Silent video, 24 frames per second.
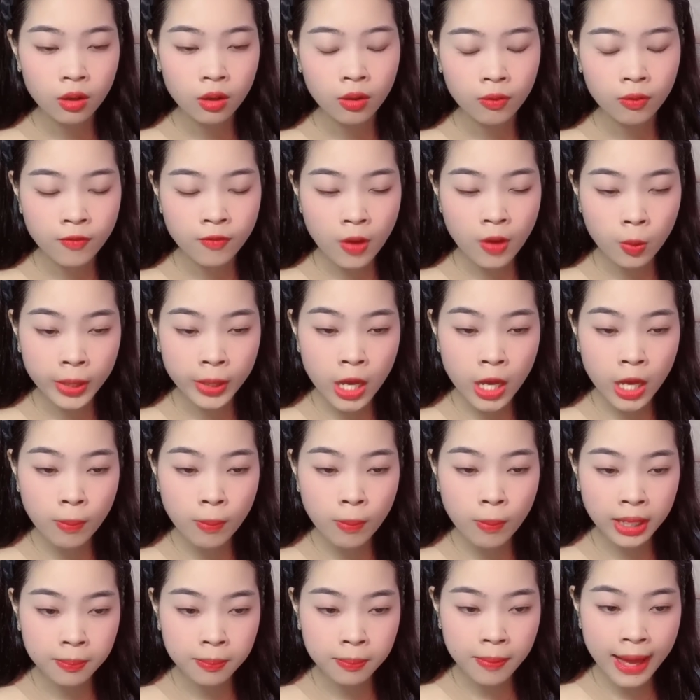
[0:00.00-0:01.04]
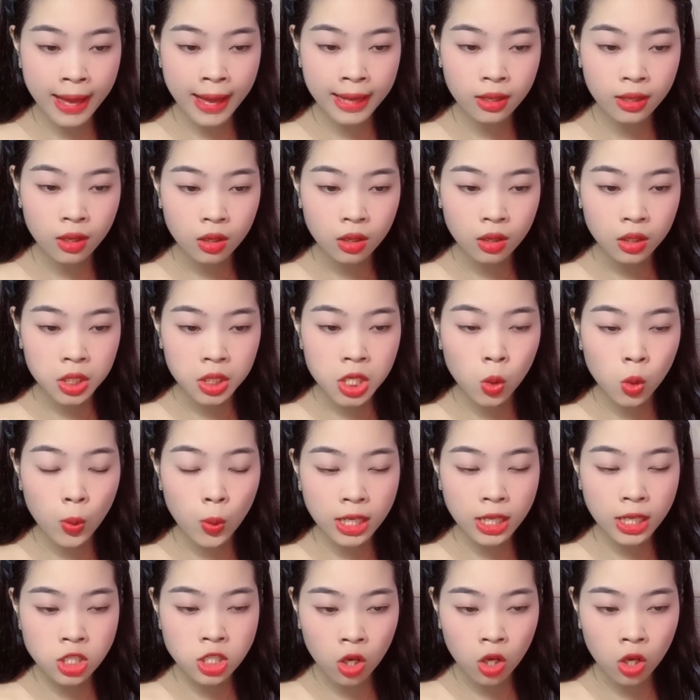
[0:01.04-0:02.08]
Vòng eo mảnh mai được
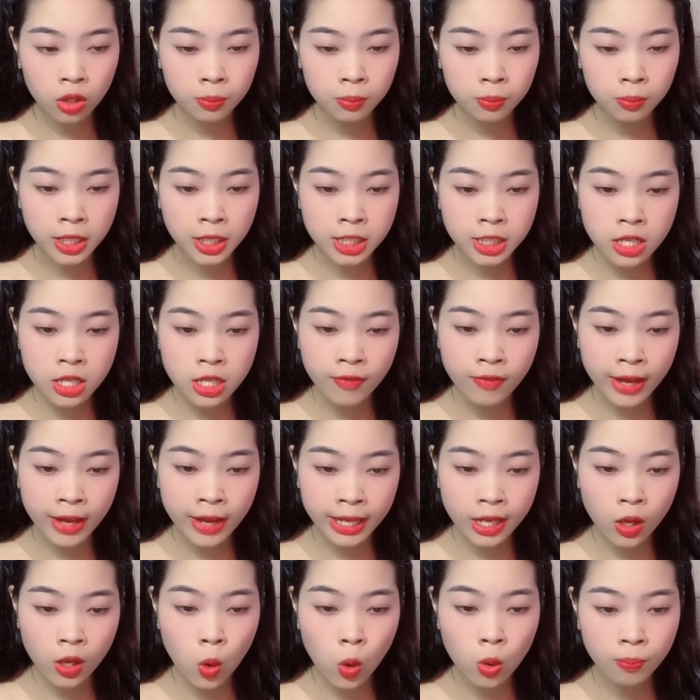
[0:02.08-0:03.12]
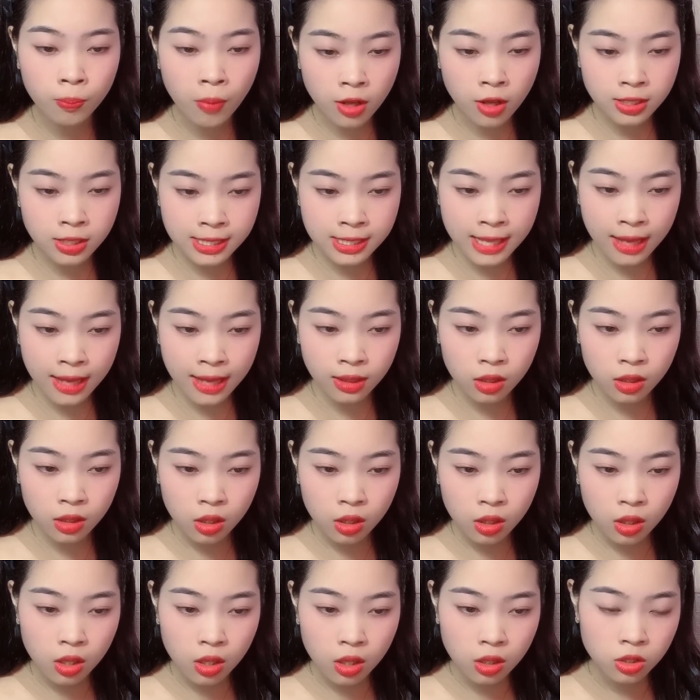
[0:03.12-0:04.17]
khoe trọn bởi chiếc váy ôm bó sát.
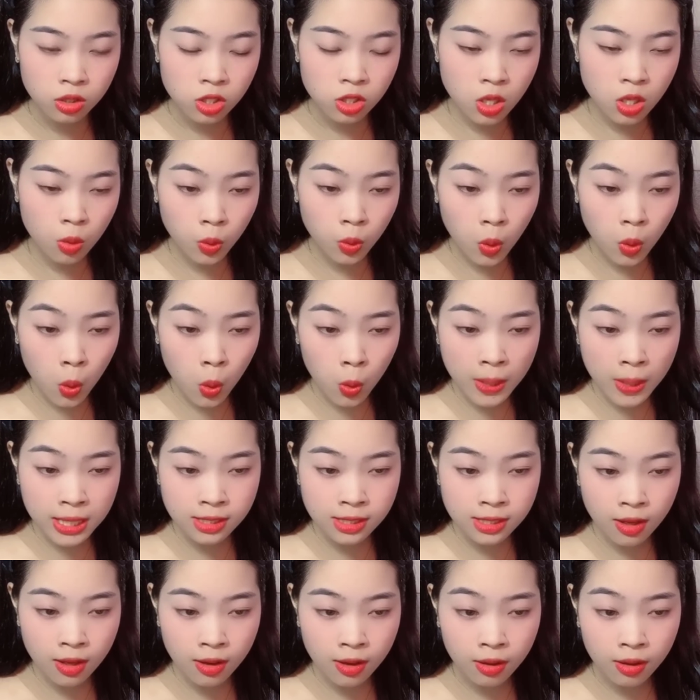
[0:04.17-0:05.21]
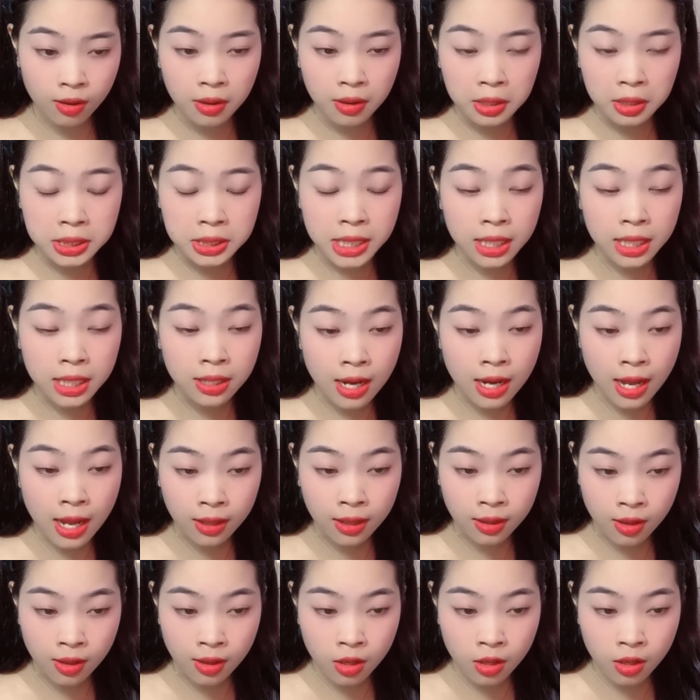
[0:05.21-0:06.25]
Chồng cô bây giờ thật
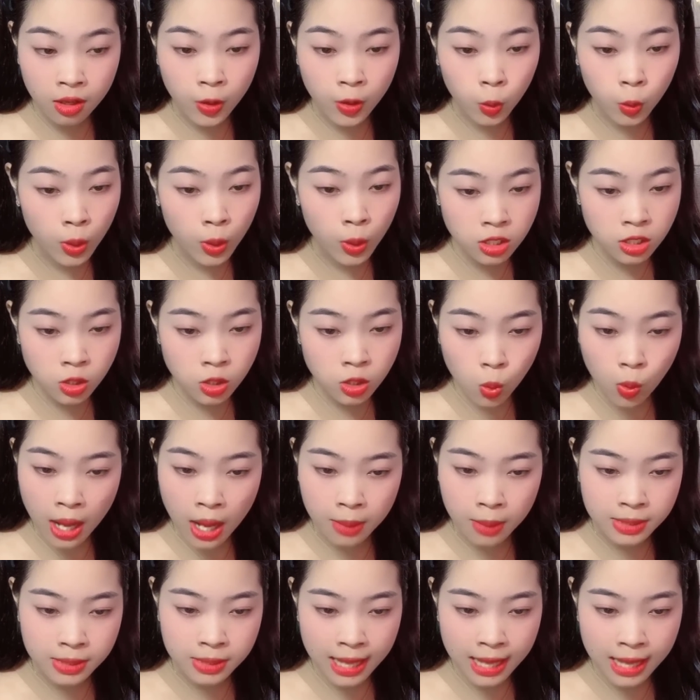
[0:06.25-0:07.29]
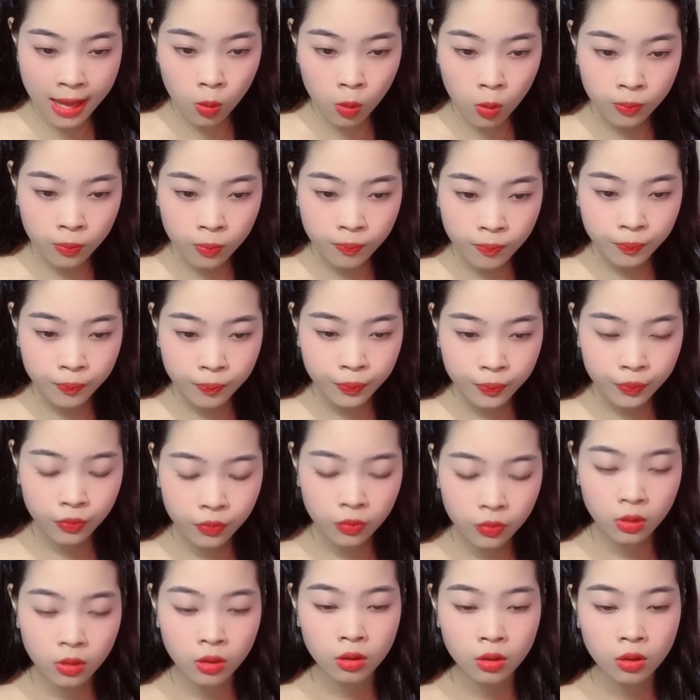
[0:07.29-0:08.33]
lẳng lơ và quyến rũ làm sao.
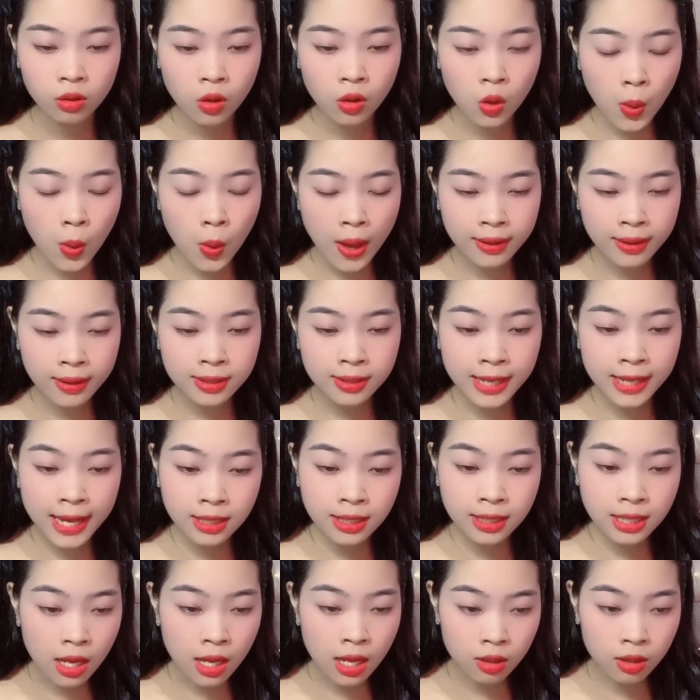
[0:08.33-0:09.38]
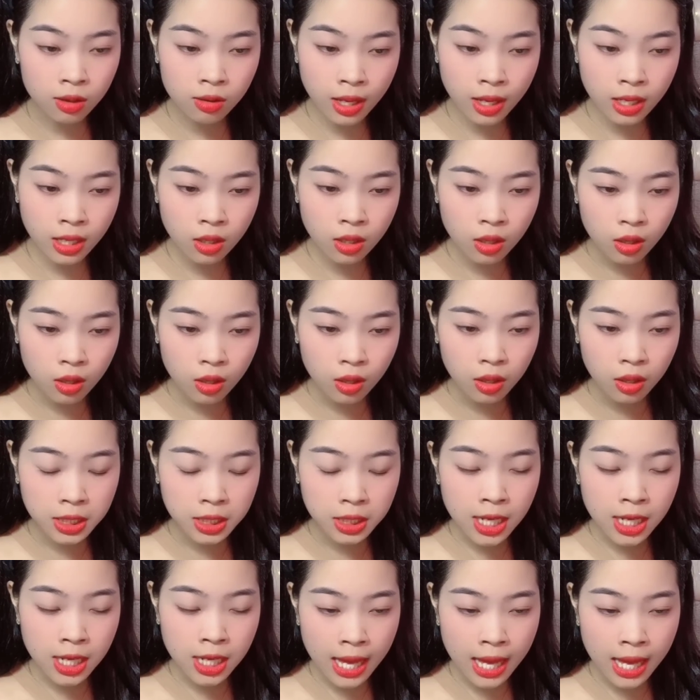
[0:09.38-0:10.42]
Hoàng khẽ tặc lưỡi,
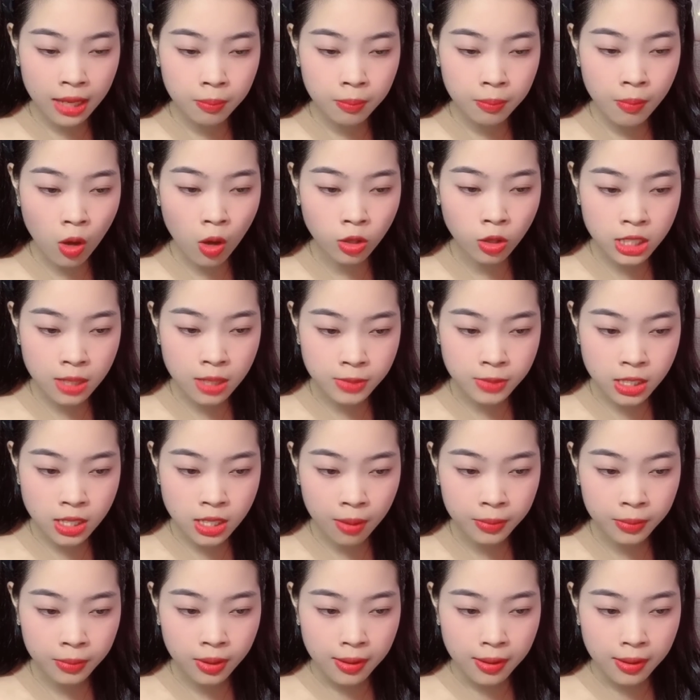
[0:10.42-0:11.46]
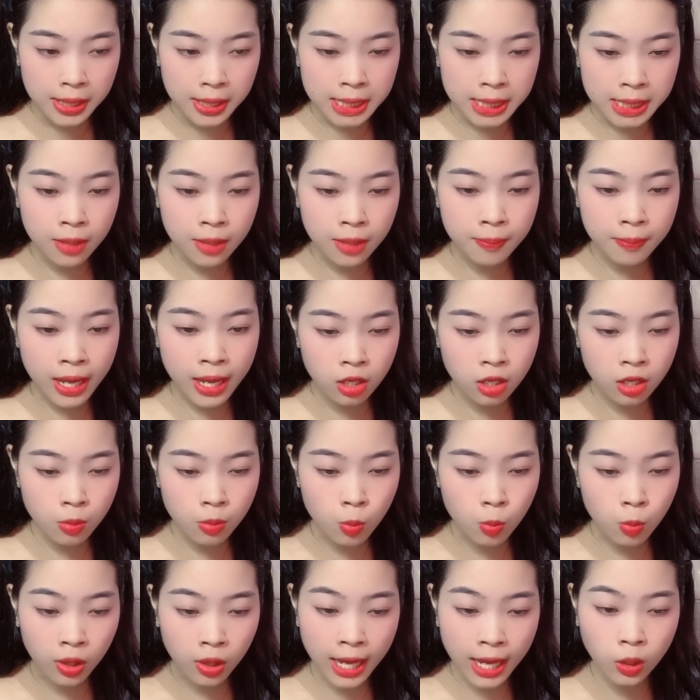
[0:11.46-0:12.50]
nhìn Lan bò chậm chậm đến bên Đức
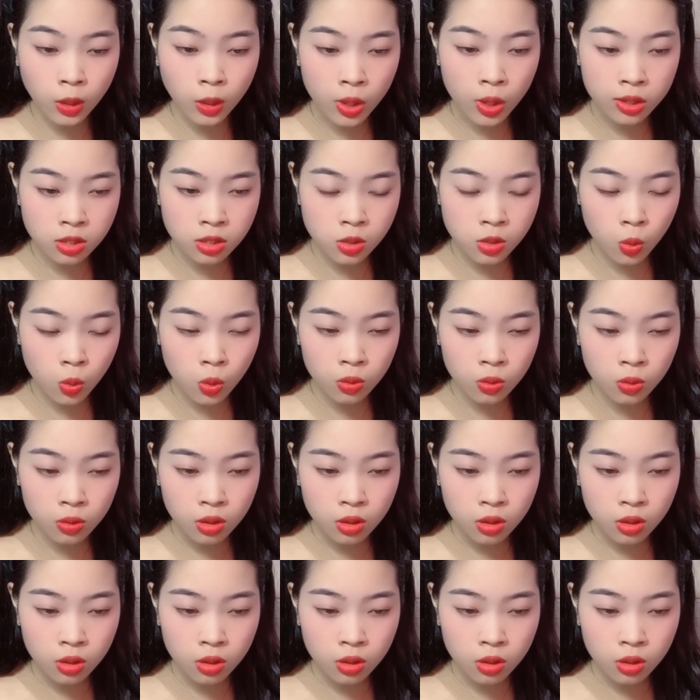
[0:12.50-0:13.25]
một cách quyến rũ.